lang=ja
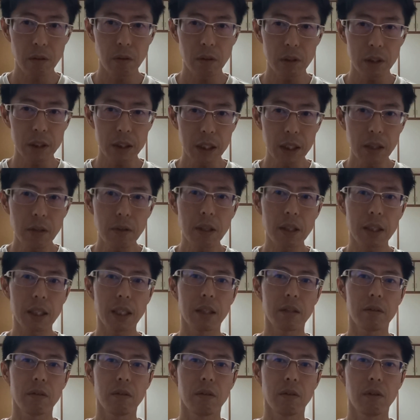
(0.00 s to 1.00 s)
試合終わった
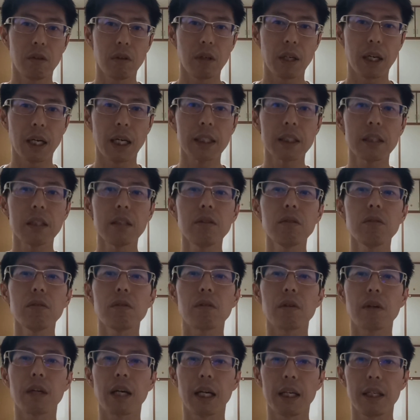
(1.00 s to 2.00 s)
後、汗ちょっ
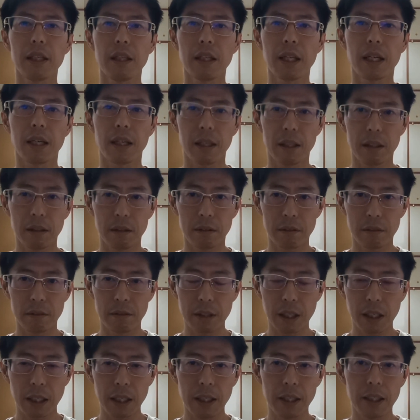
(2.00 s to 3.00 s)
とかいてたぐ
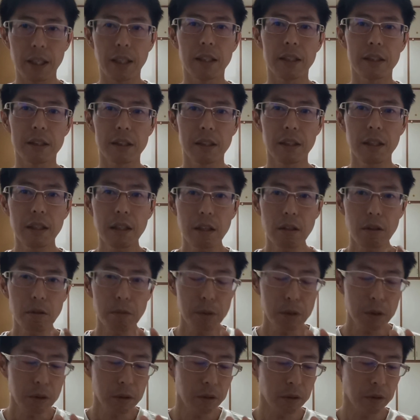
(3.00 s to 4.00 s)
らいなんですね。だけど
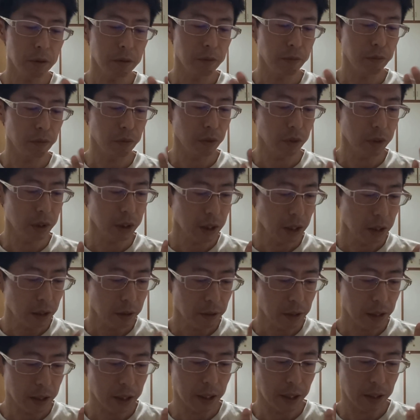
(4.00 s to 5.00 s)
も、試合終
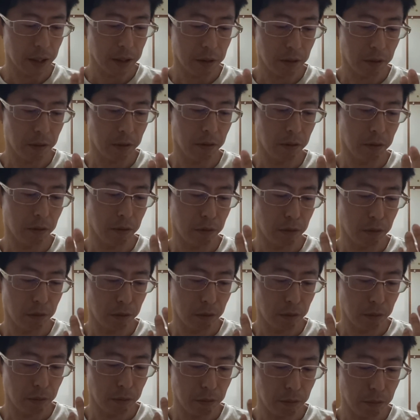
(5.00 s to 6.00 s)
わった後、
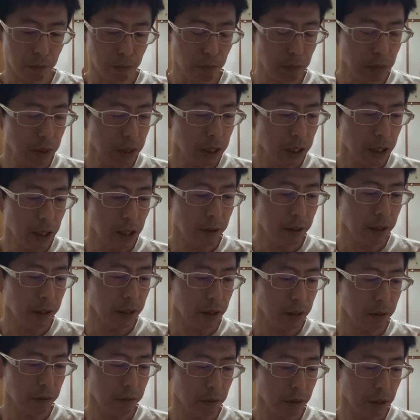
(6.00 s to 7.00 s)
右手
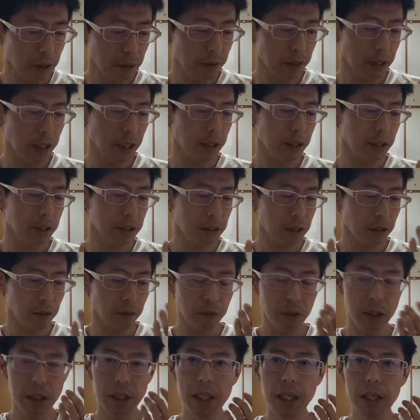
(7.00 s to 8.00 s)
ではないんですけど、
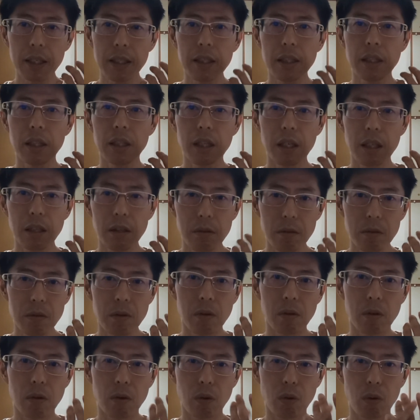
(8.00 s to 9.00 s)
左手
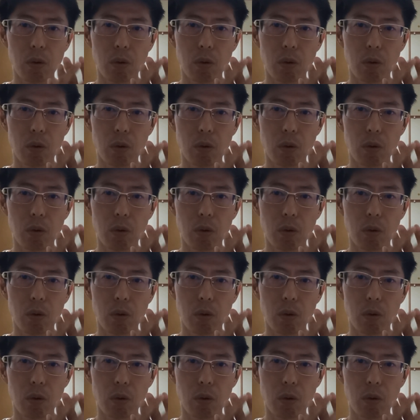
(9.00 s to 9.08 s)
の